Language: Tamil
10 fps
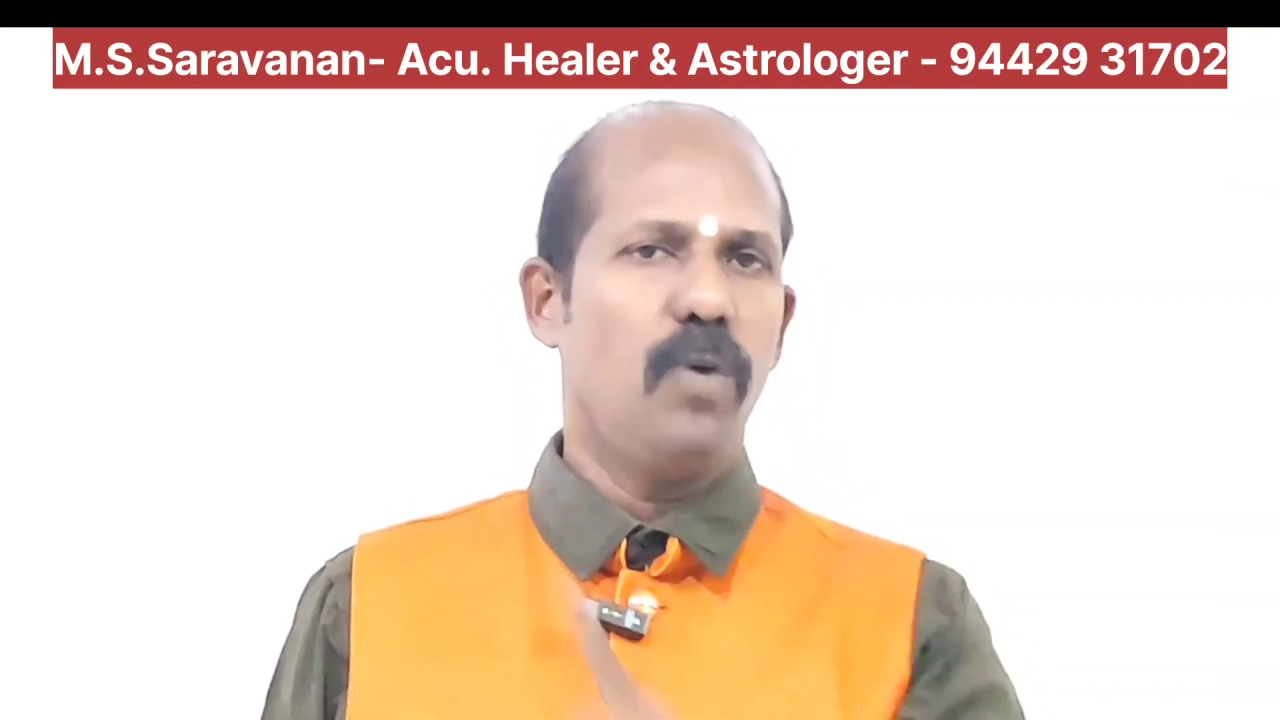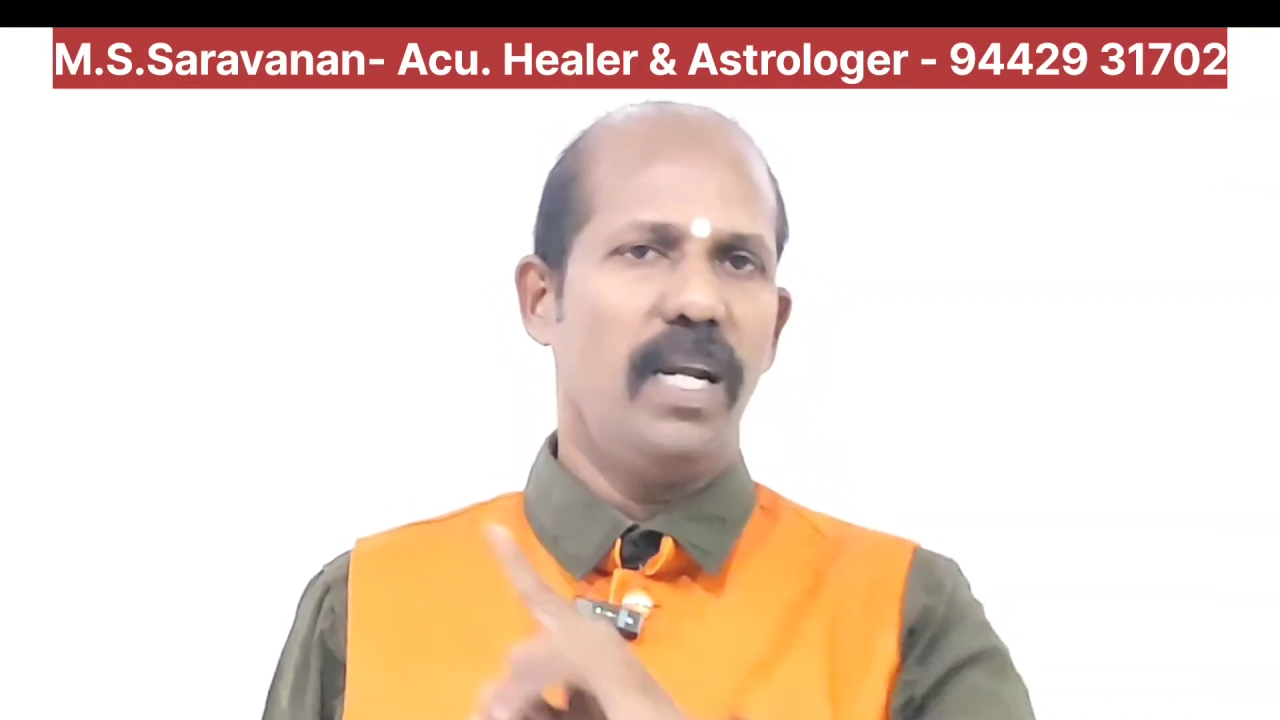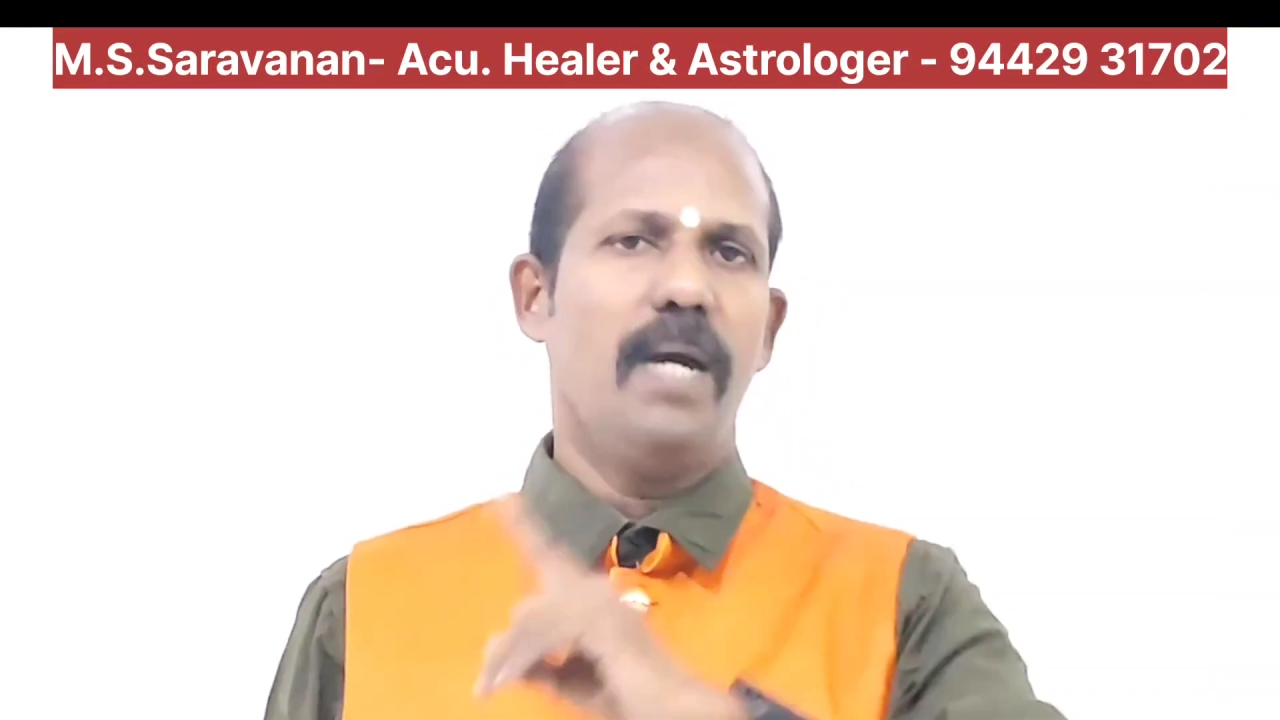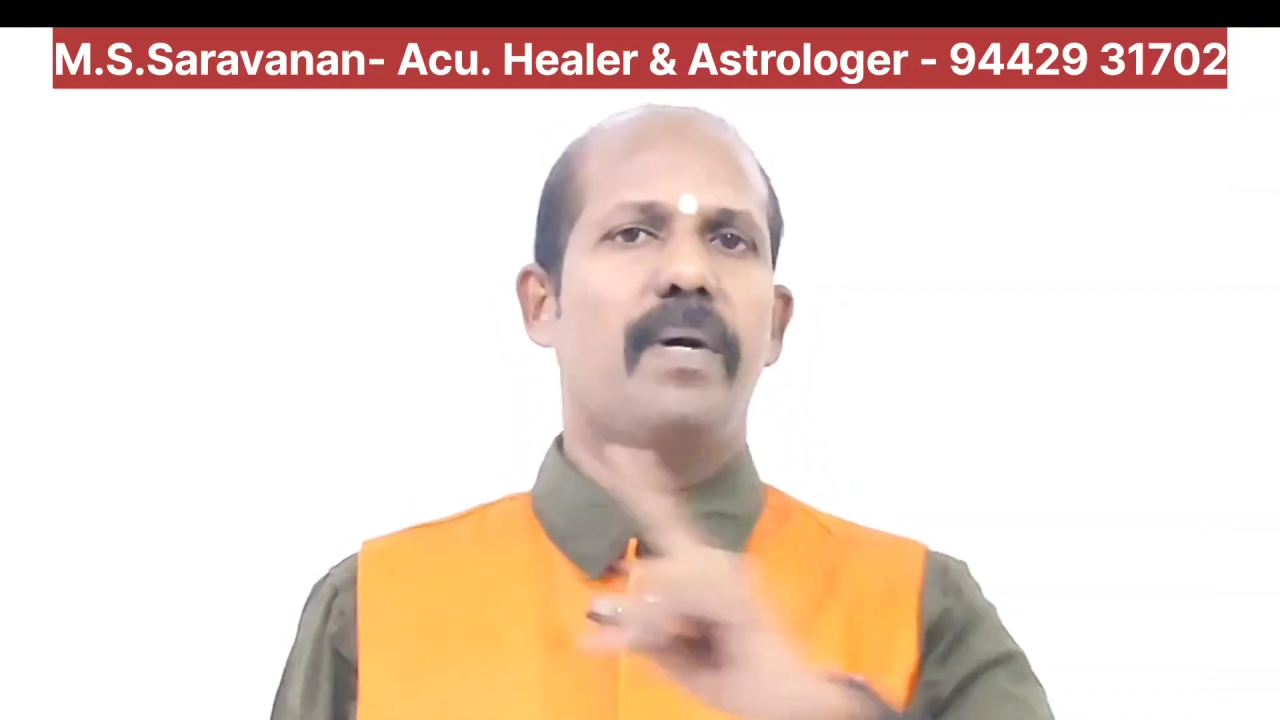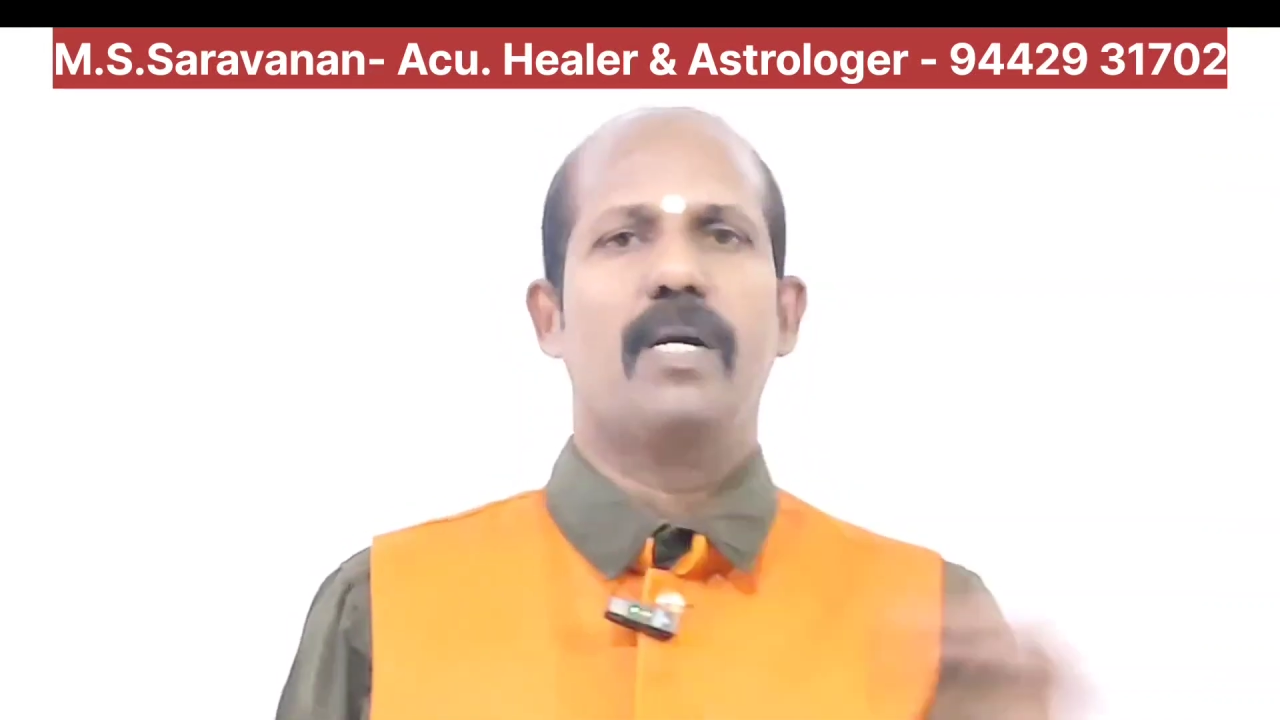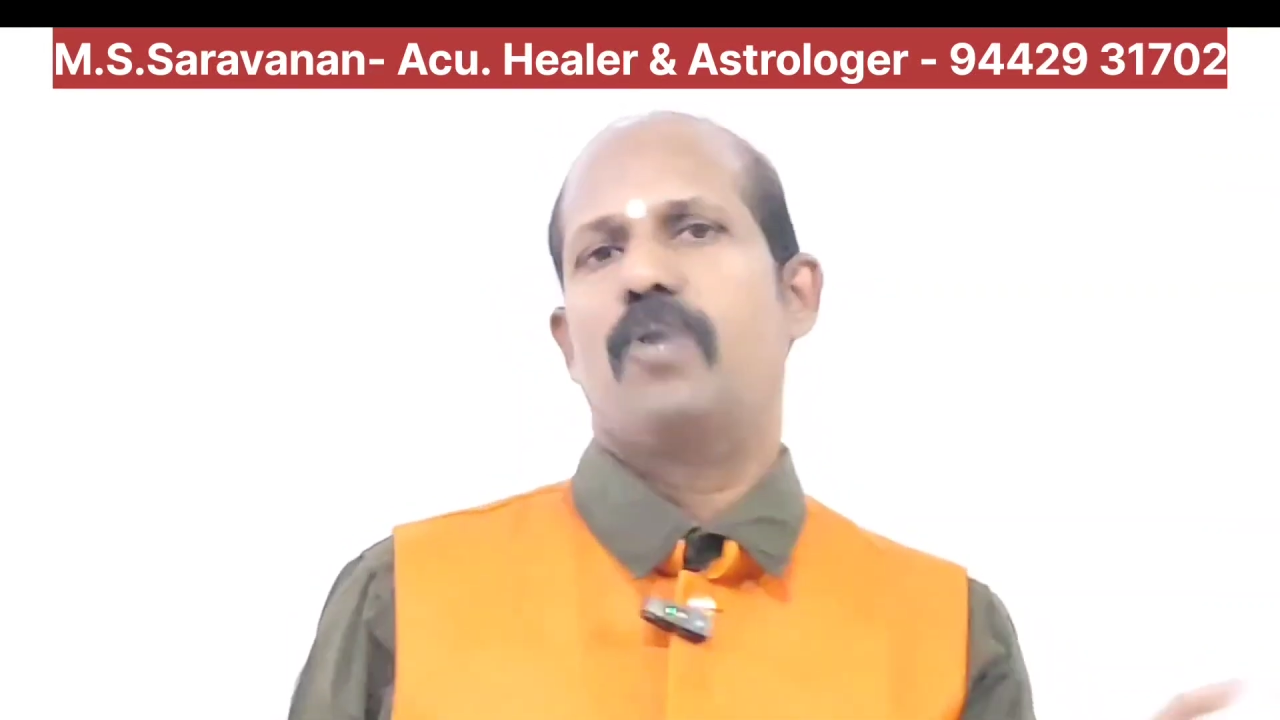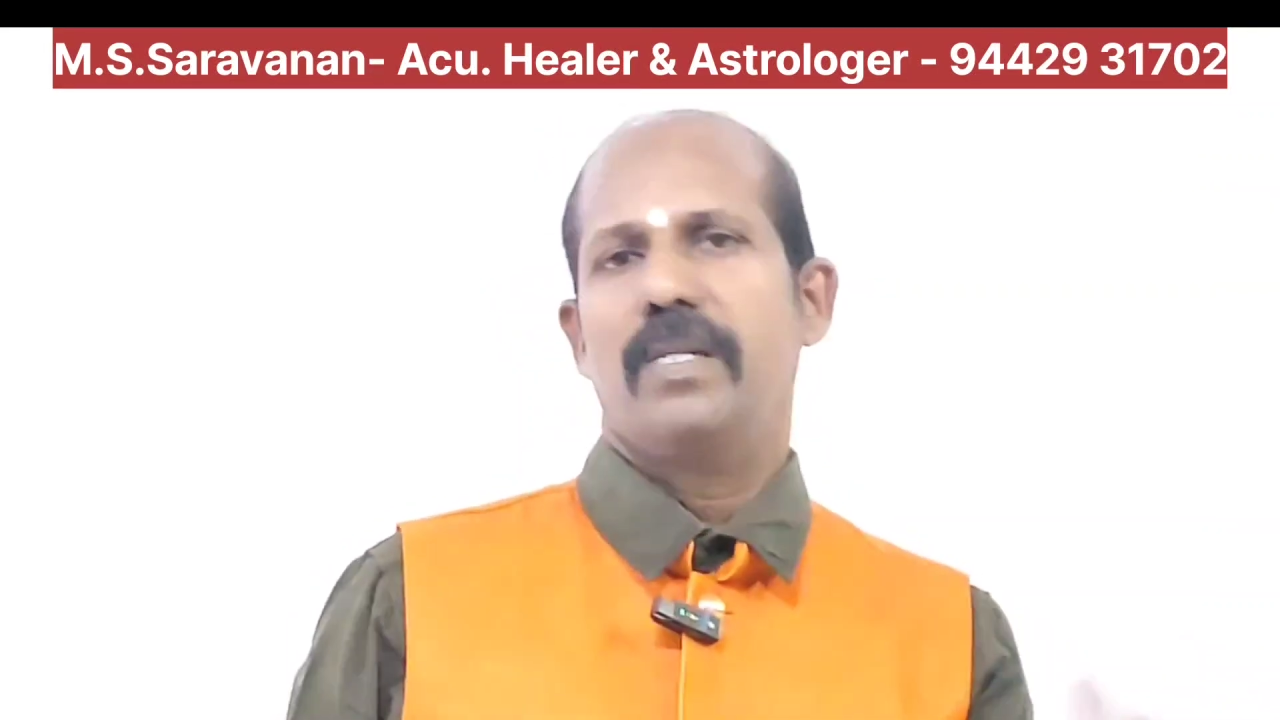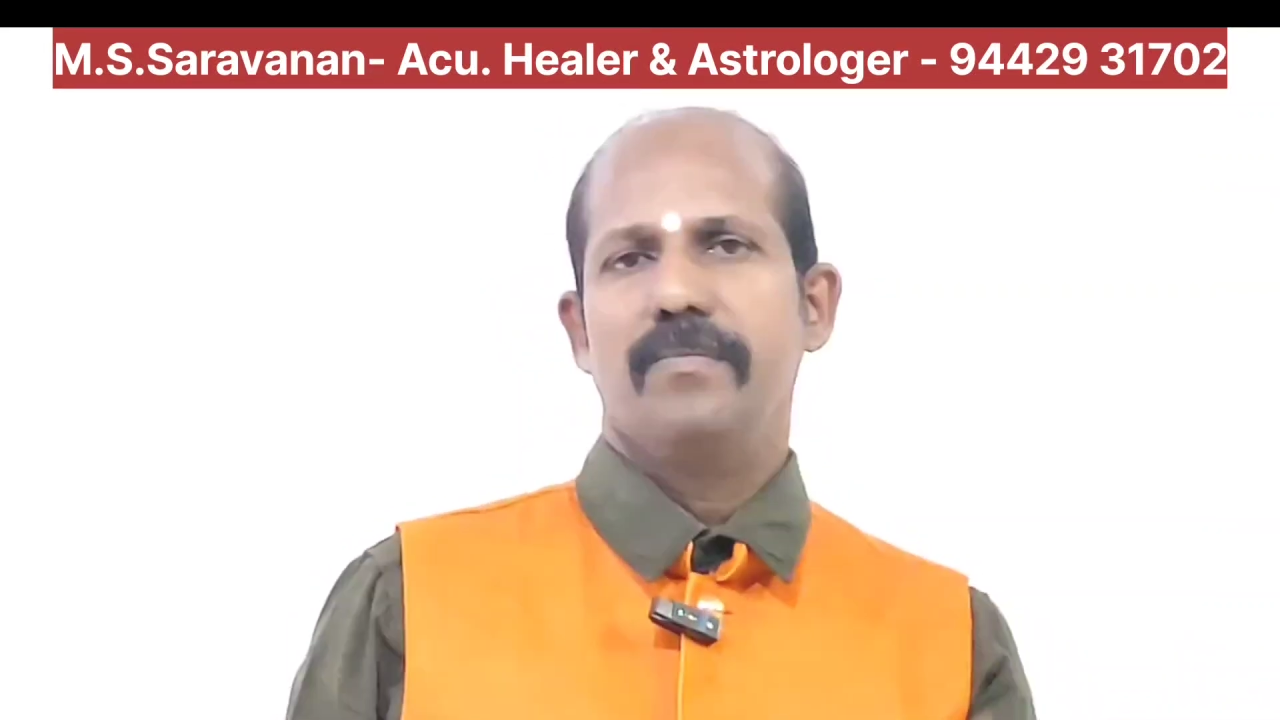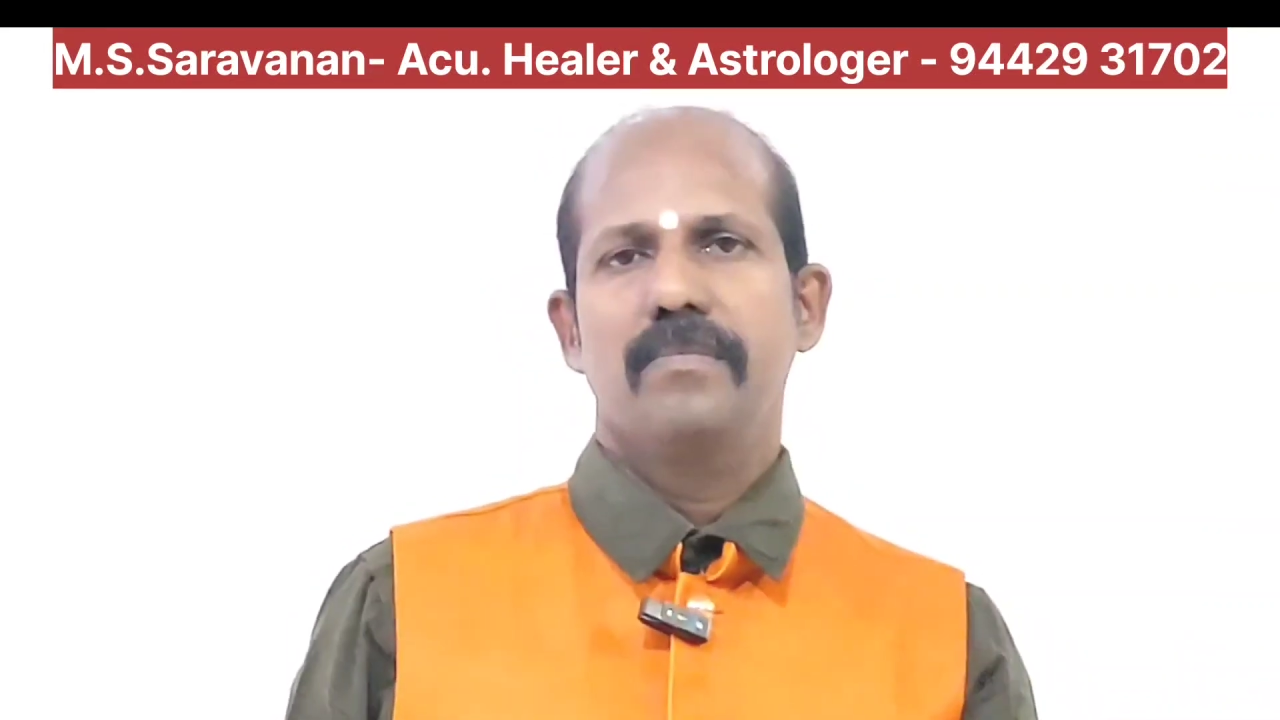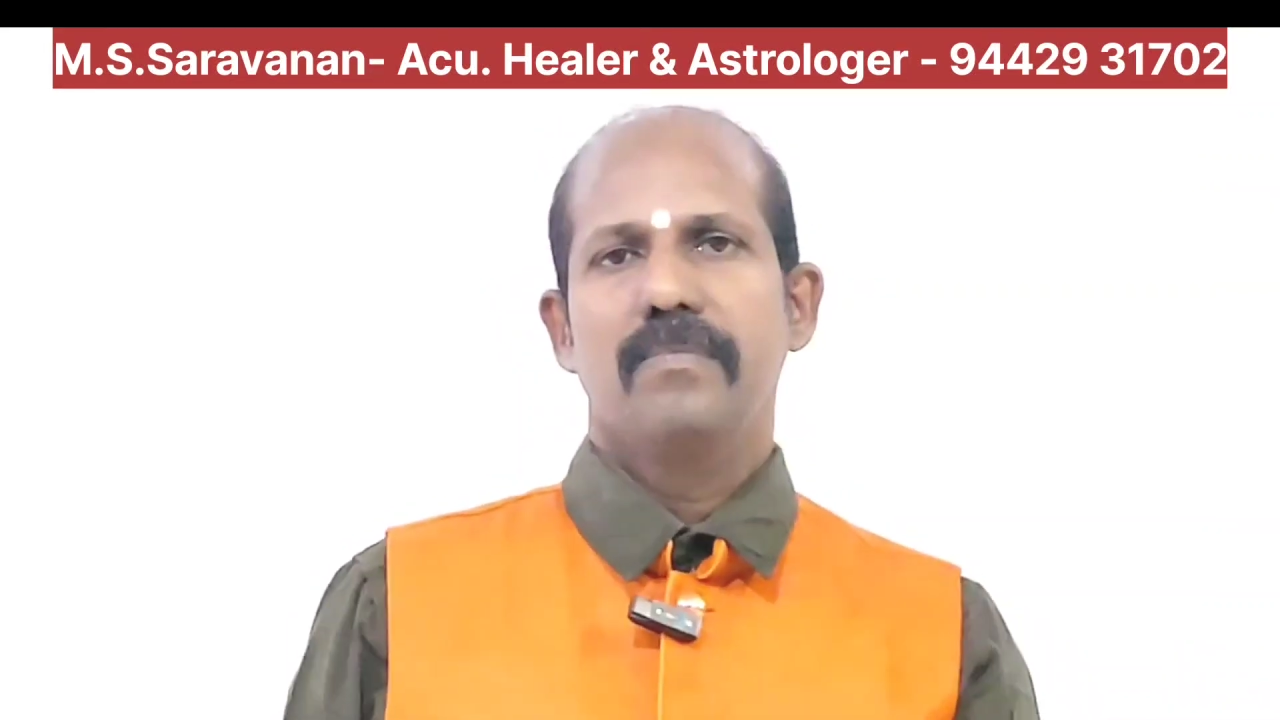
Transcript: தொழிலே பண்ணக்கூடாது